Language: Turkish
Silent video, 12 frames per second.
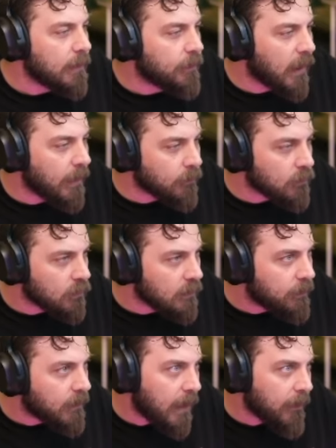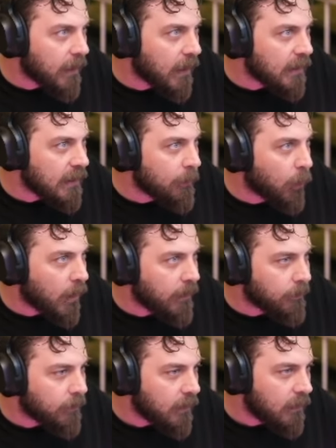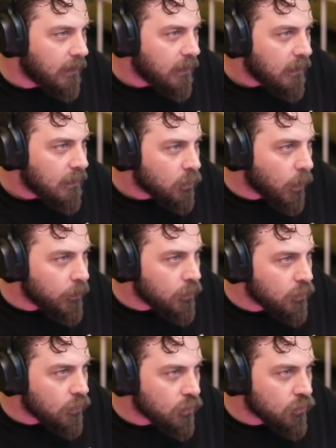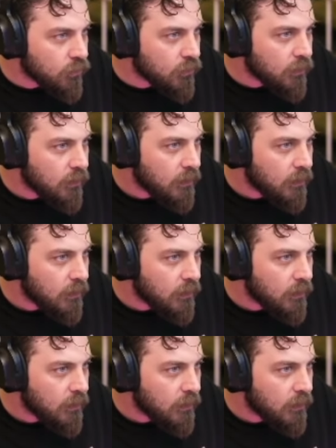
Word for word: İbrahim. İbrahim herhalde. İborayim. Doğum günü kutlu olsun.